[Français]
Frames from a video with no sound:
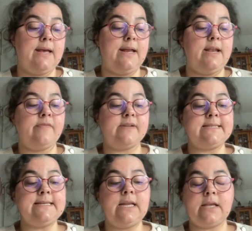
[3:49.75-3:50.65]
La
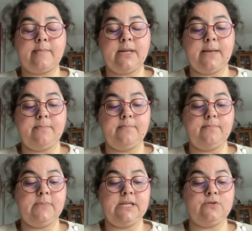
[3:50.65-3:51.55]
fatigue l'accablait.
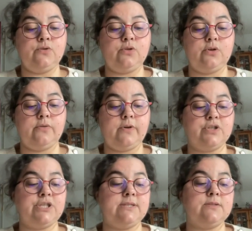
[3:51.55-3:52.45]
Les autres,
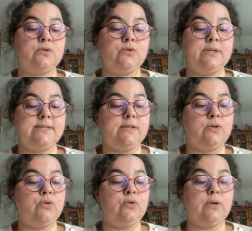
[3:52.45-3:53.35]
Francisco et
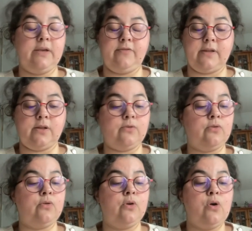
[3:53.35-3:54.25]
Diego et Fernando,